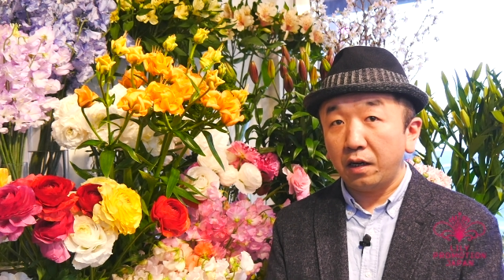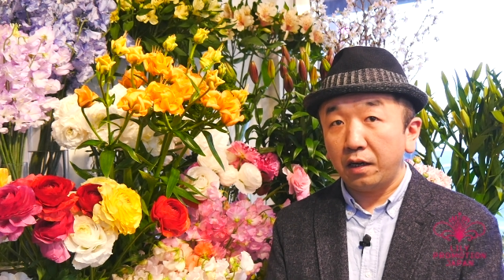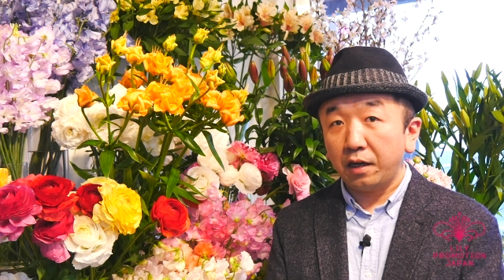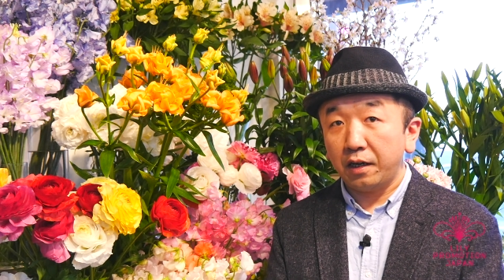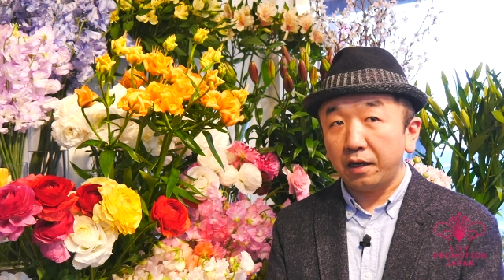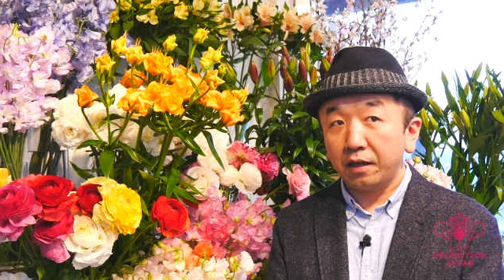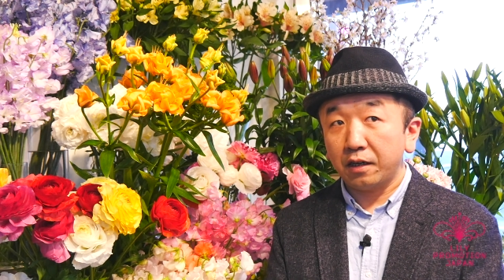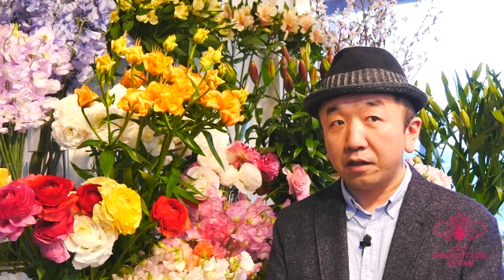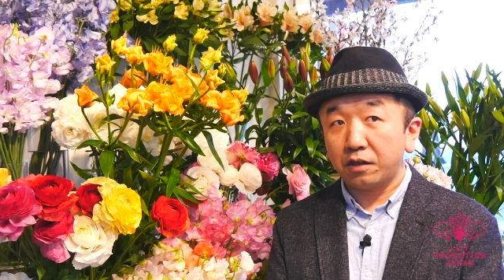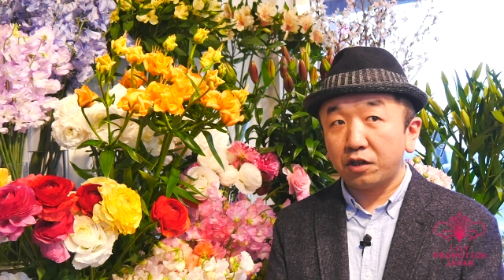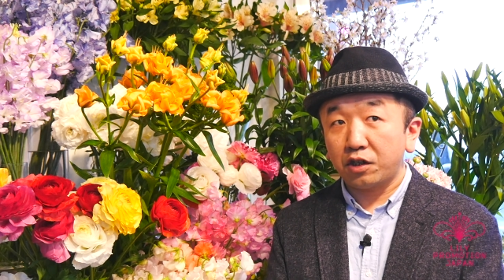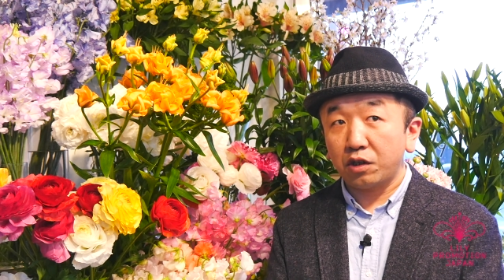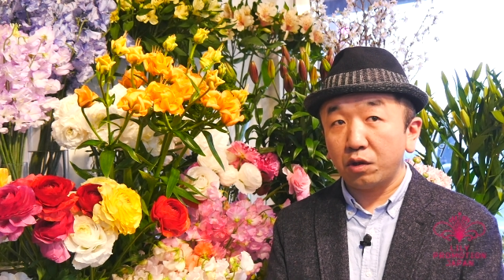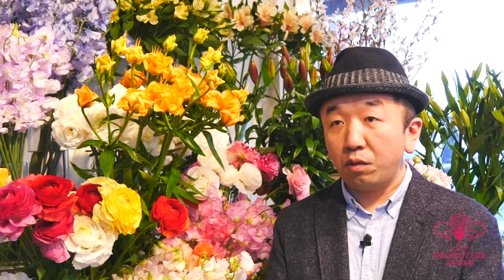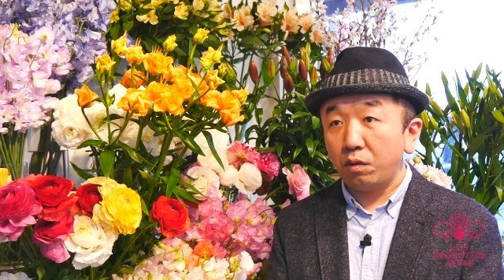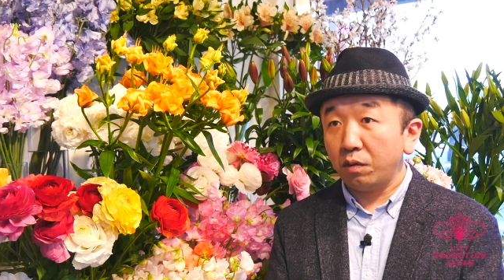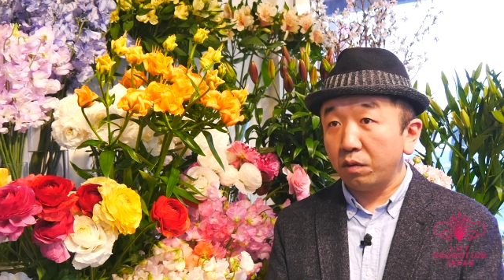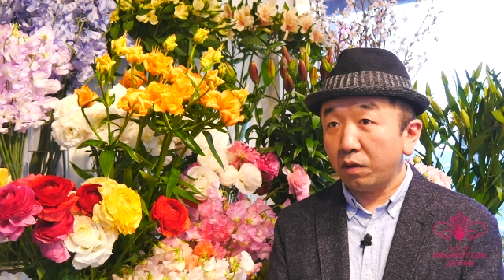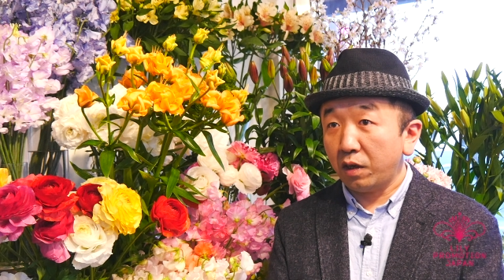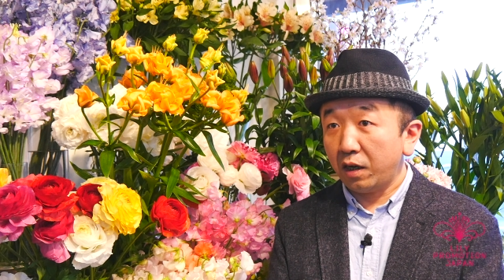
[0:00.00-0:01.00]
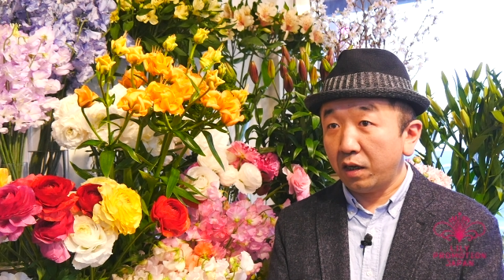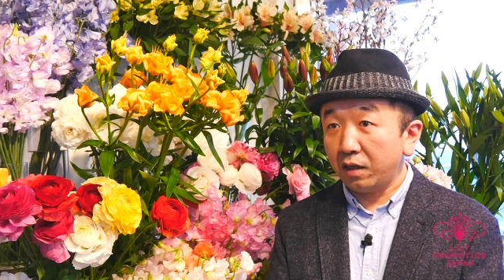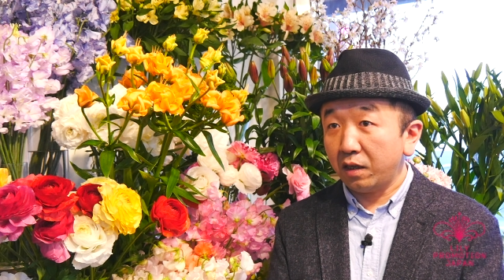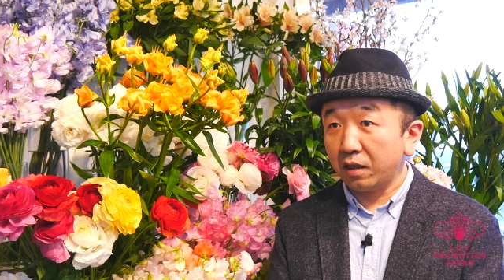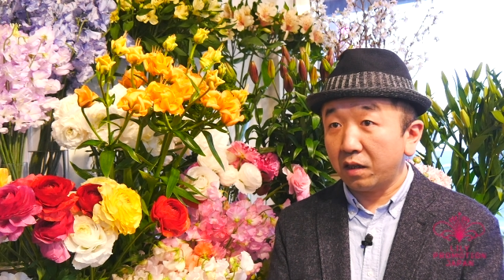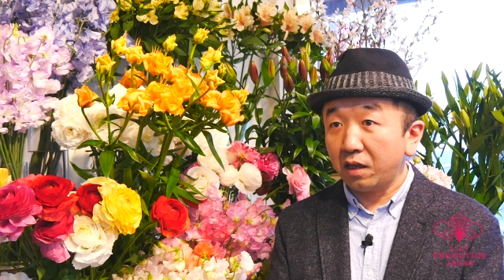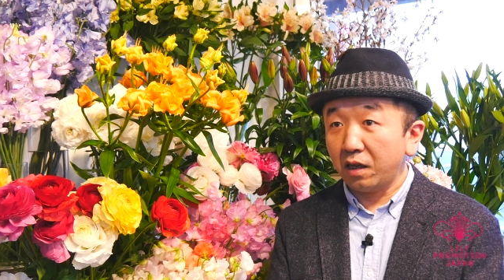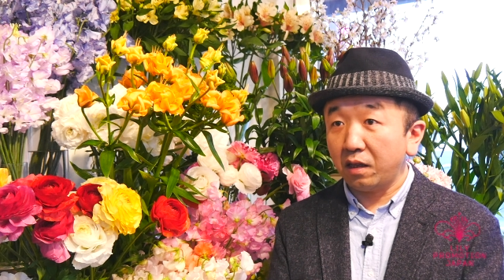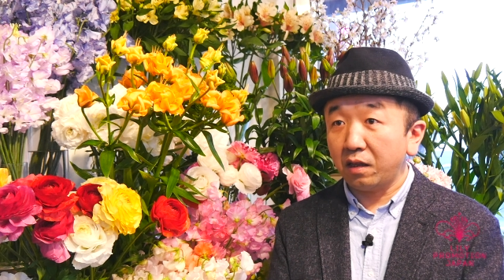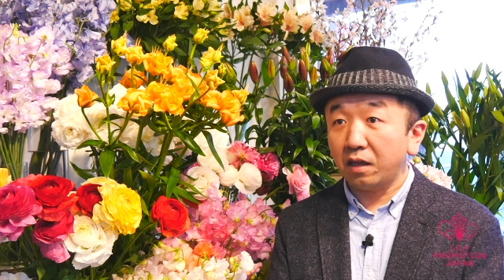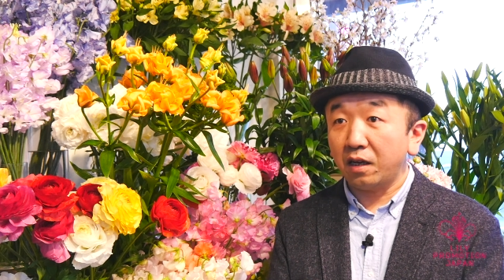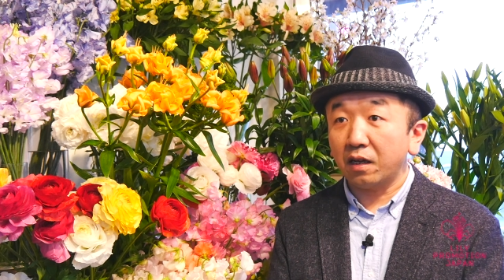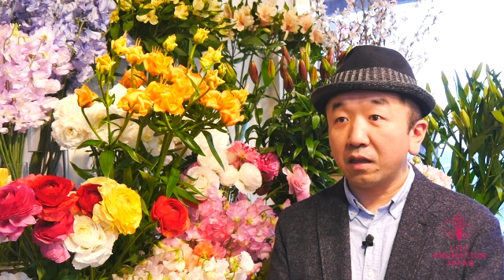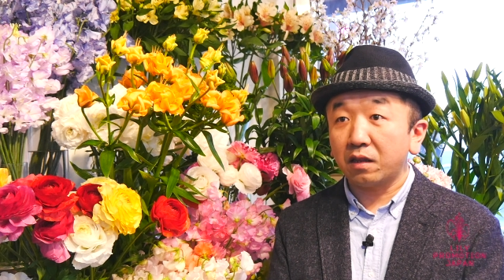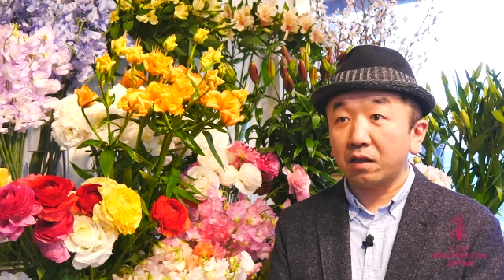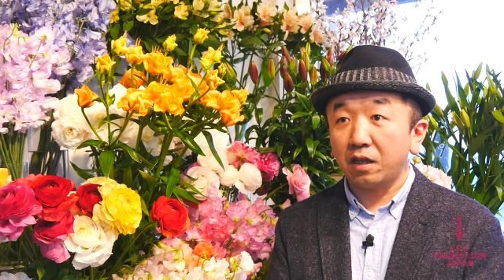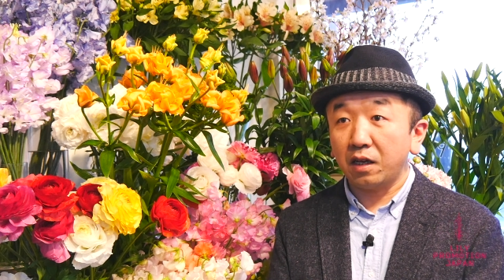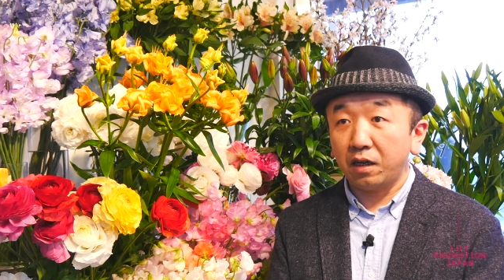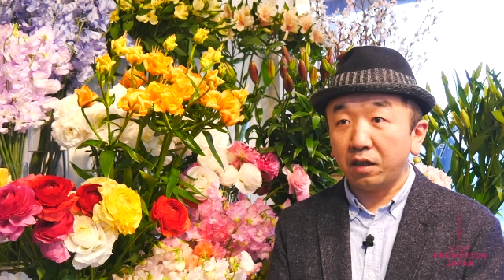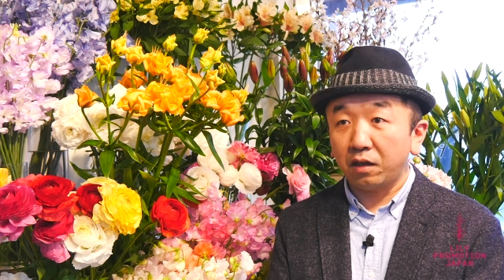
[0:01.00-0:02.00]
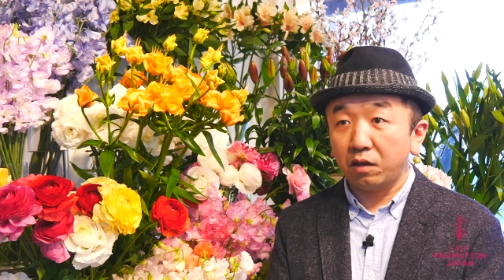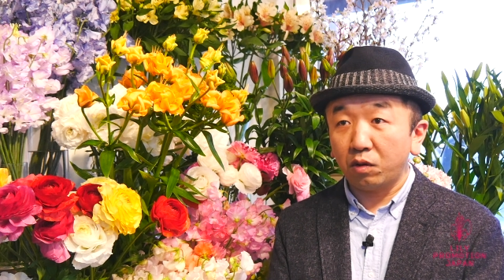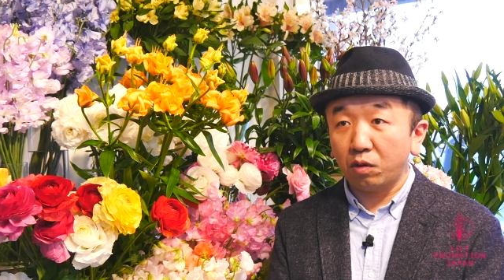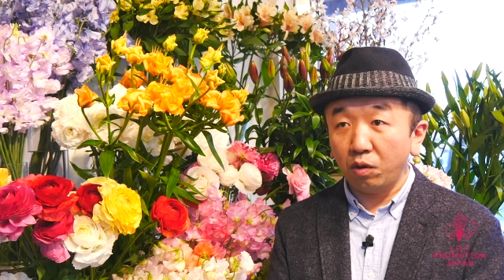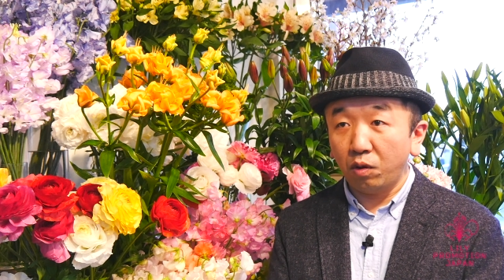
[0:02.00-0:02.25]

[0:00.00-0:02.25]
えー、地方の花店であったり